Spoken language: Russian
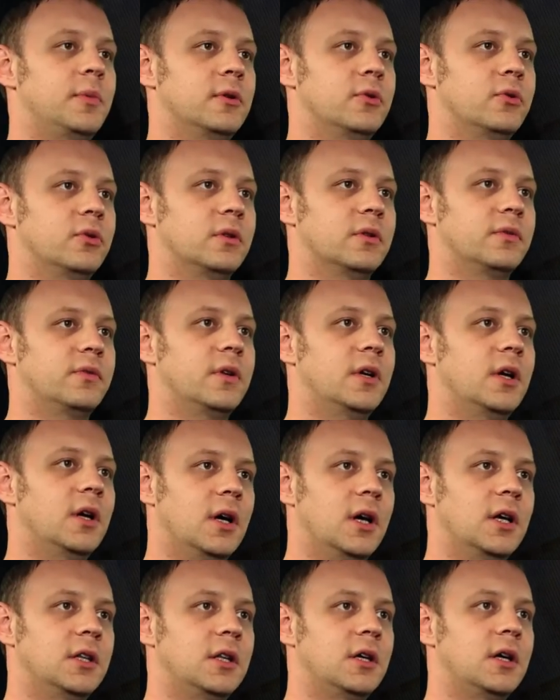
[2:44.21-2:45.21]
пилотов.
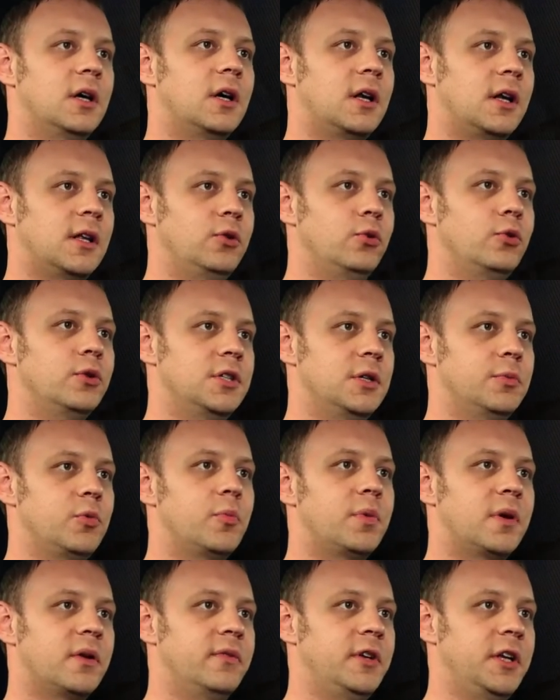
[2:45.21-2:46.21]
Это родной
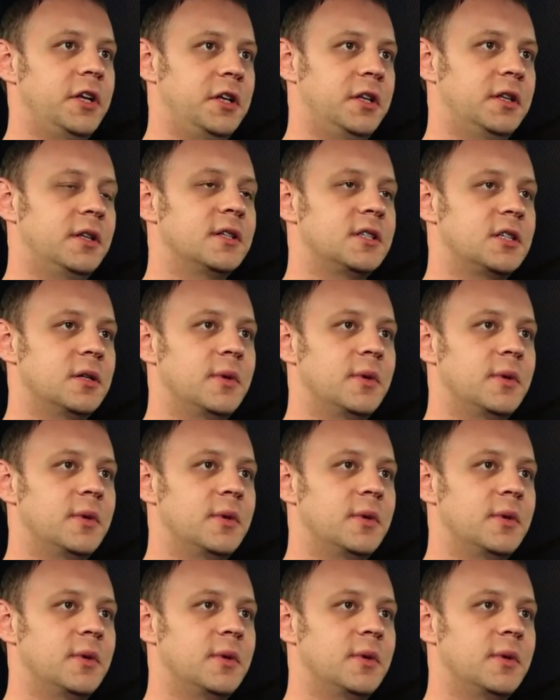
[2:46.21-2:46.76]
тип управления для